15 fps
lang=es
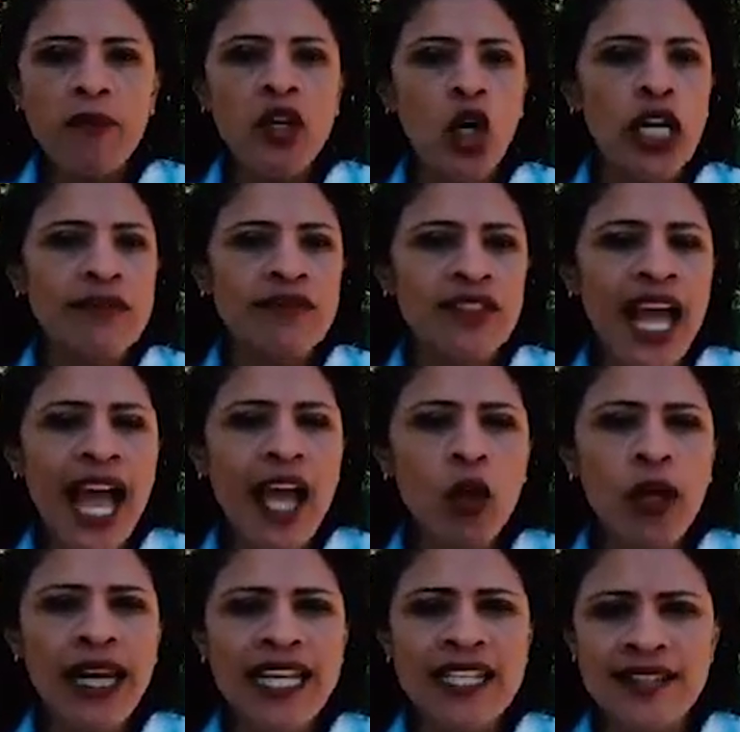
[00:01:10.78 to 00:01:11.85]
Han
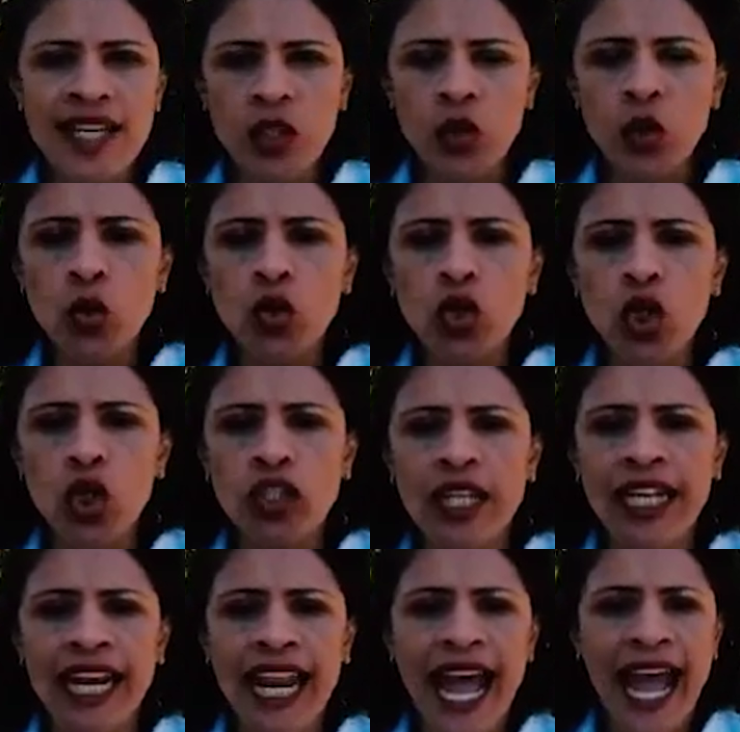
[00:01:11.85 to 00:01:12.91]
violentado el
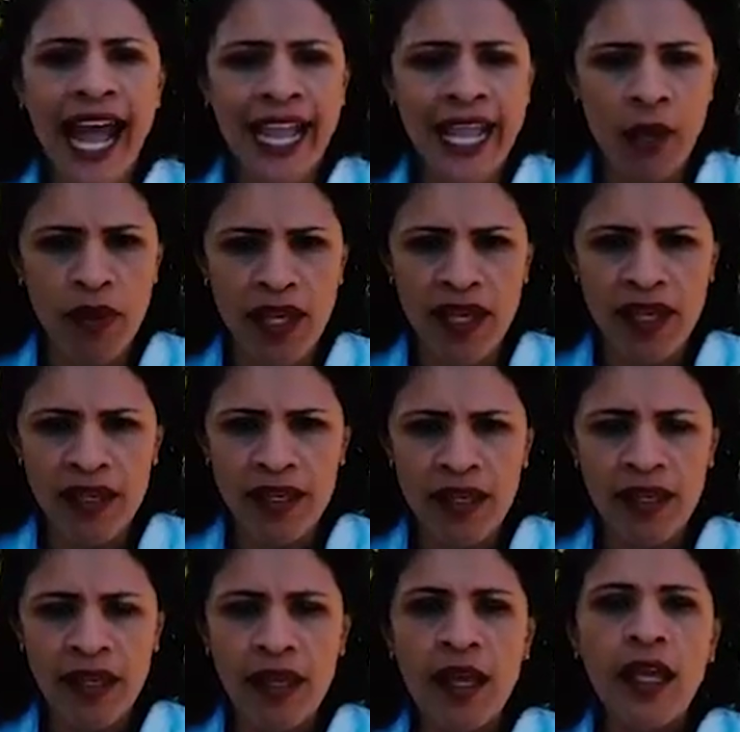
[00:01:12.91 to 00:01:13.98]
estatuto de la AEB
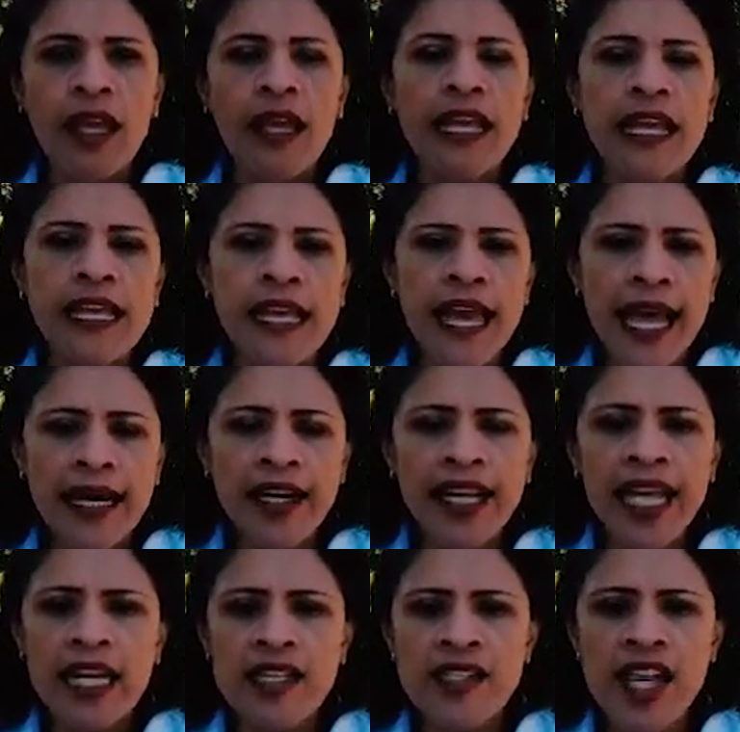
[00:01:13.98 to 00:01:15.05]
y
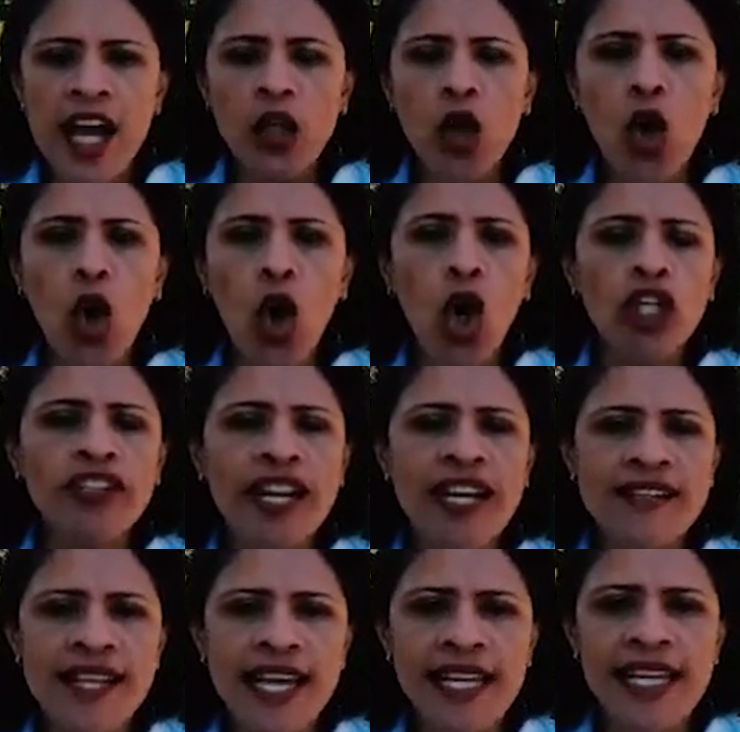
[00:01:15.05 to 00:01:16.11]
han realizado
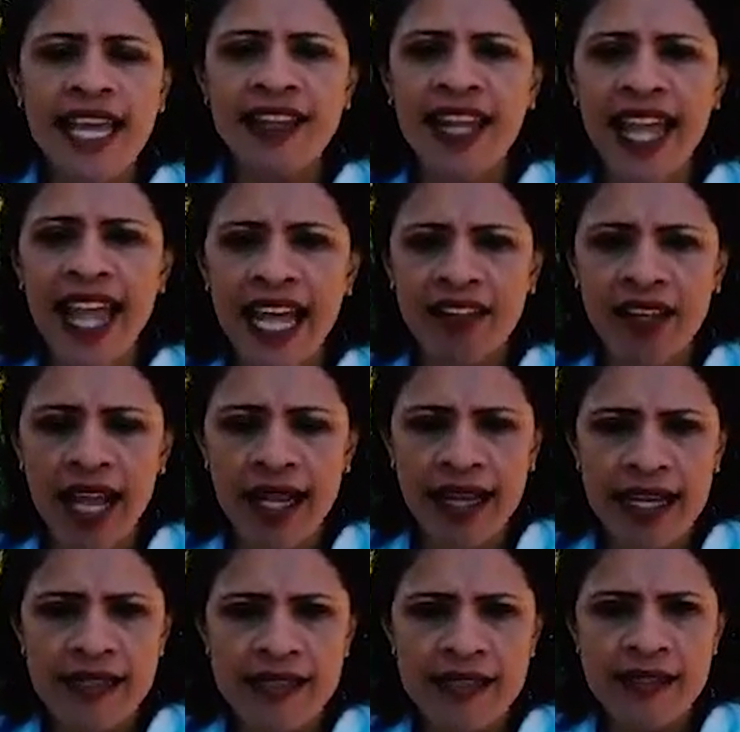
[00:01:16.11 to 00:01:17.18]
otra serie de
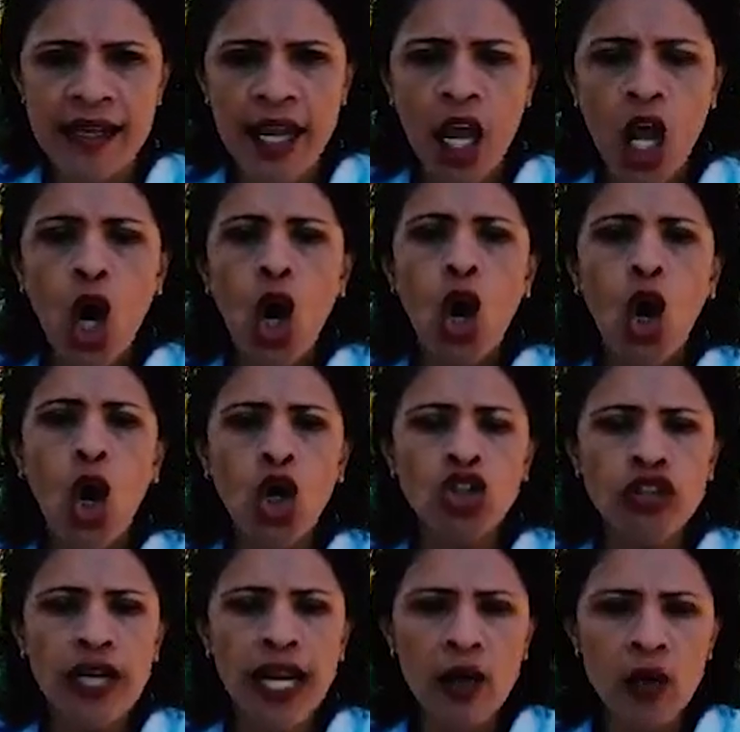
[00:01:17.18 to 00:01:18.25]
ataques
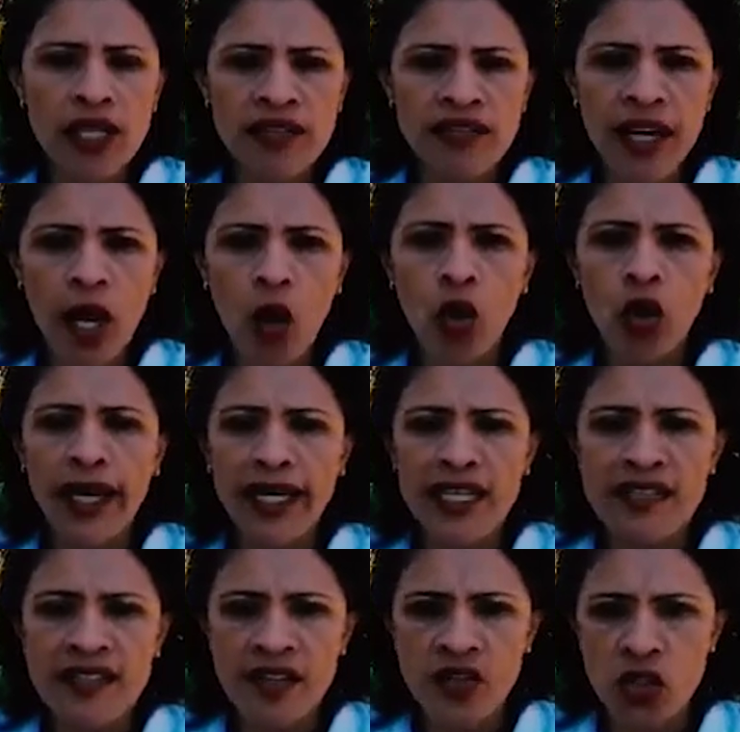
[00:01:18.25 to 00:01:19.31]
contra nuestra
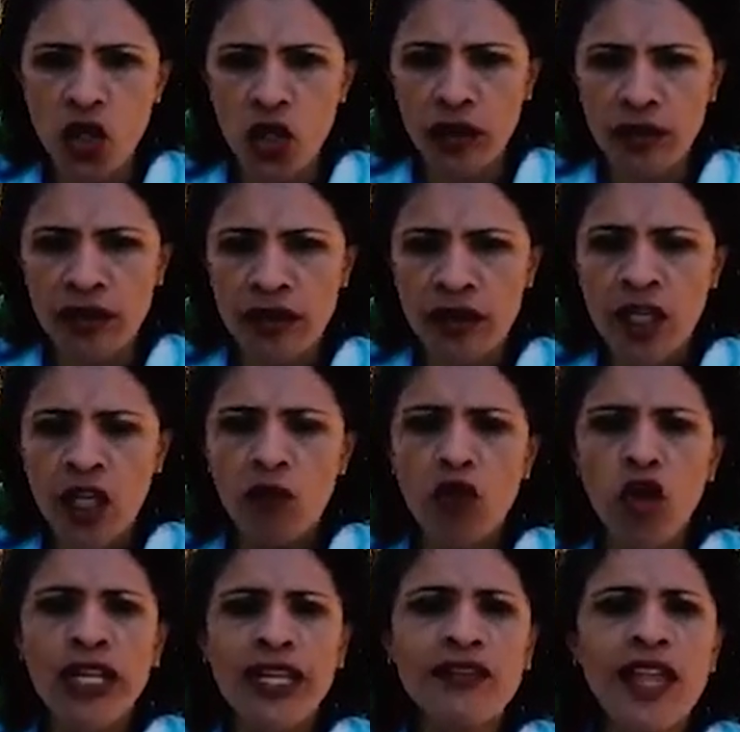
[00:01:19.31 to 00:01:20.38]
organización,
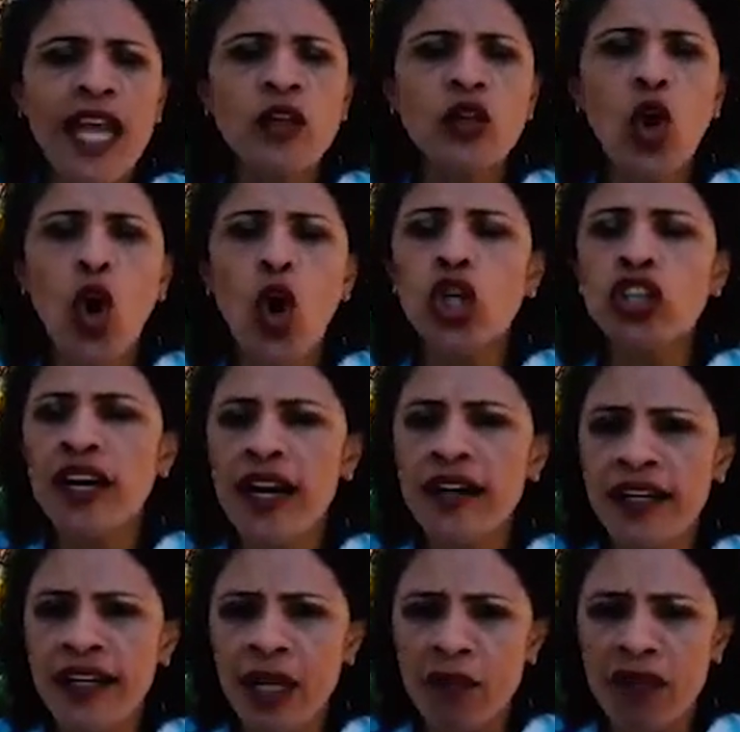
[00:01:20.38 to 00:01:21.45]
violentando
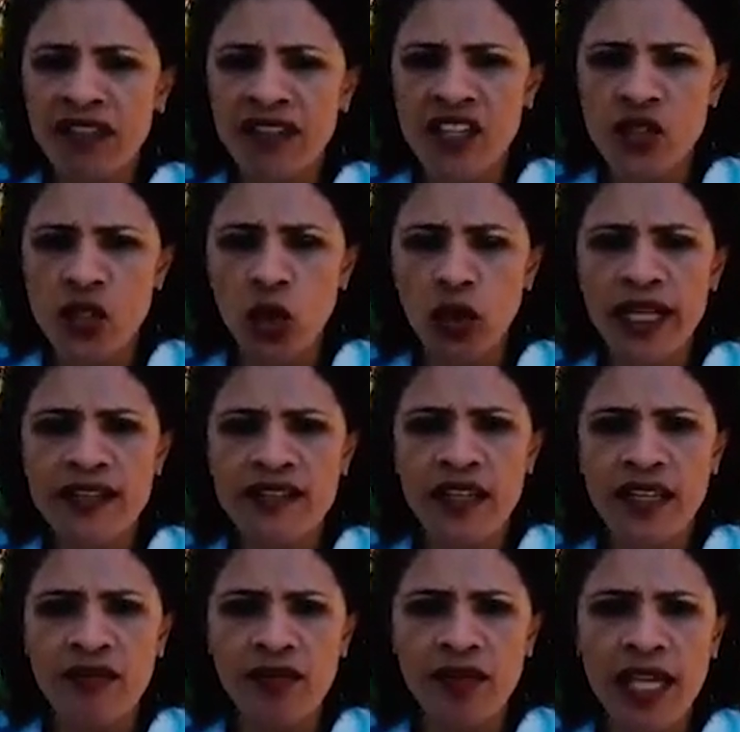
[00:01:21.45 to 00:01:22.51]
otras
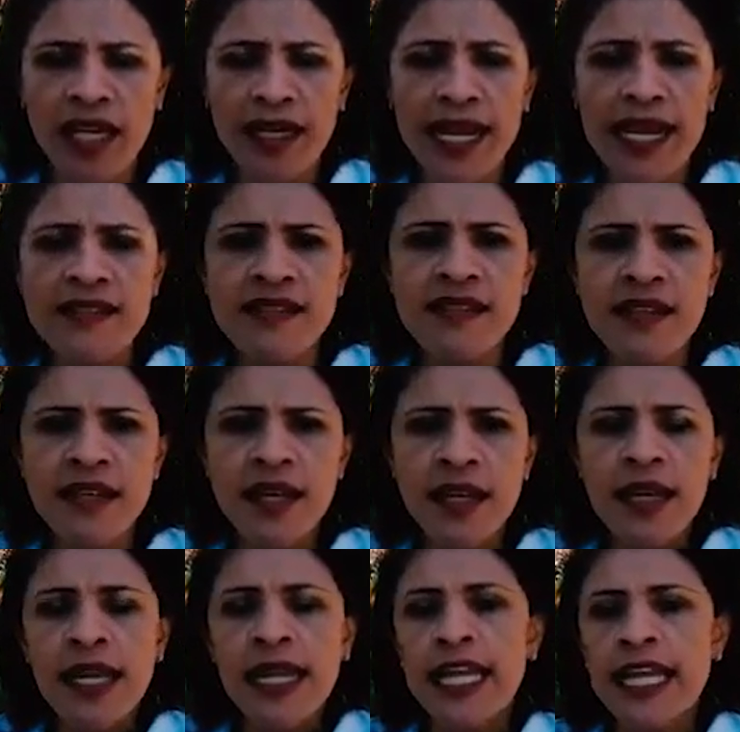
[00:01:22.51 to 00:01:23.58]
reglamentaciones internas